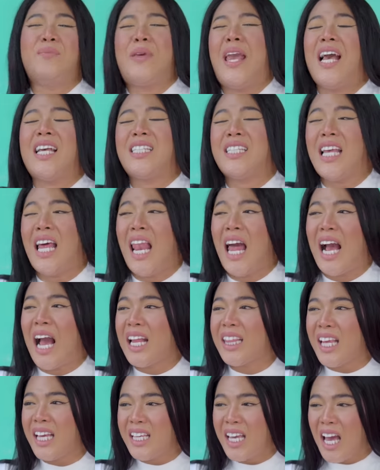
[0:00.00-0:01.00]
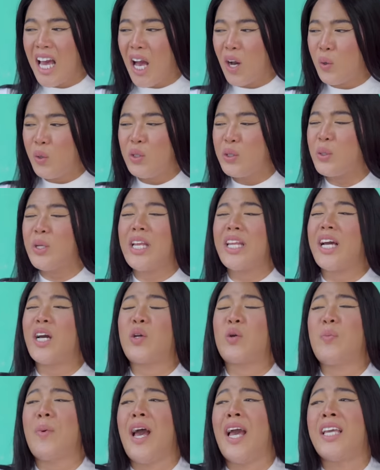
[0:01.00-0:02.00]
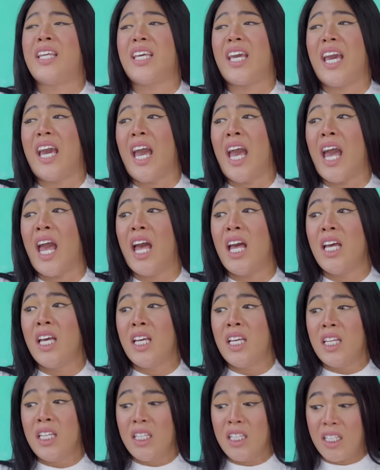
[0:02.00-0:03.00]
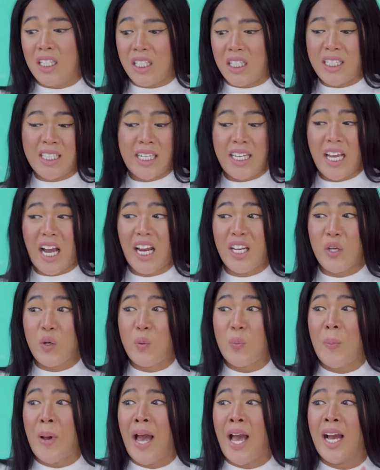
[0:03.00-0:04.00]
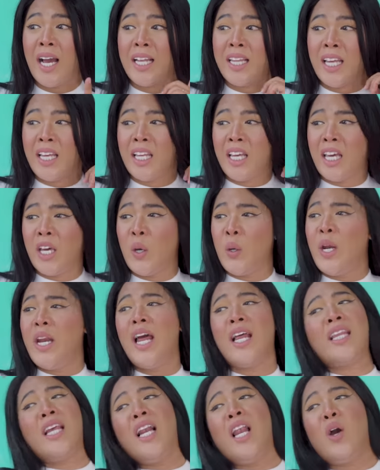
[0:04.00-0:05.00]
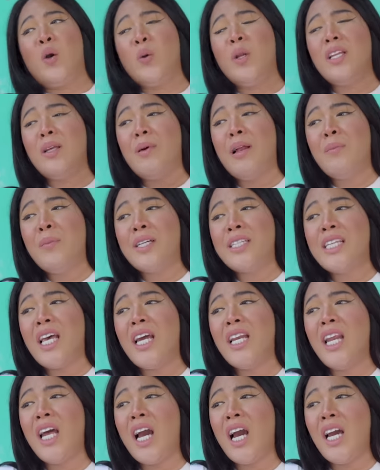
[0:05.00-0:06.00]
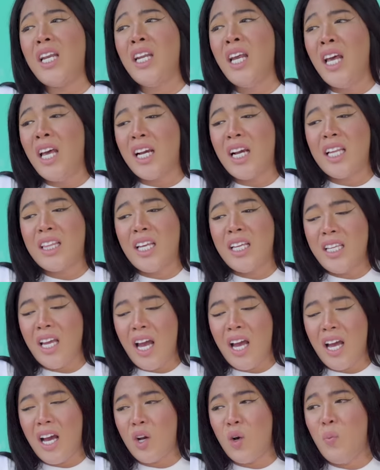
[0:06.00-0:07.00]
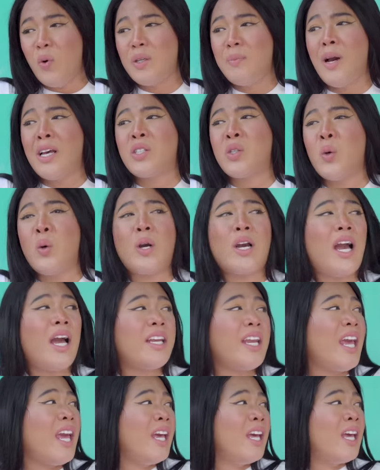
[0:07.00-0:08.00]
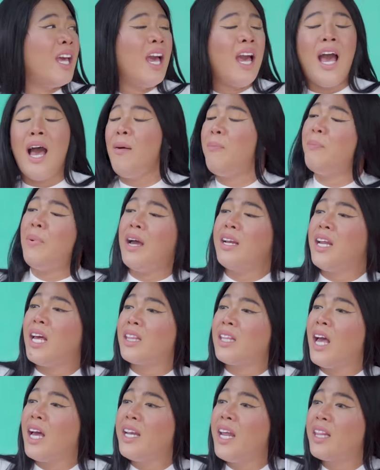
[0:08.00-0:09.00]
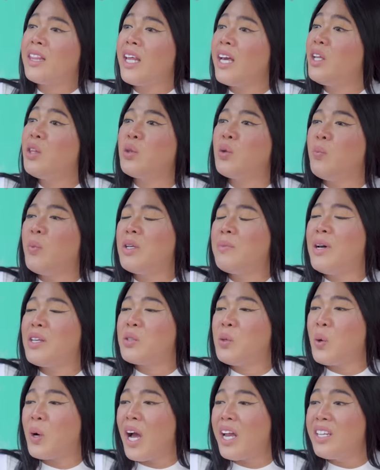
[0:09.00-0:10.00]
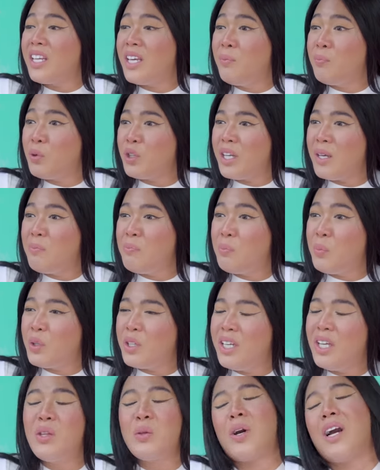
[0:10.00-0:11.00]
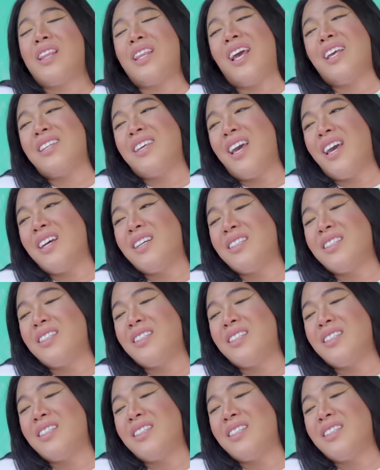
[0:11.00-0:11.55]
Ya, salah katanya aku disuruh datang ke rumahnya. E, istrinya nggak di rumah katanya. Ya udah datang aku nanti malam ke sana kan. Katanya aku mau dimasukkan. Eh, apa data-data itu mau dimasukkan, di input input gitu katanya.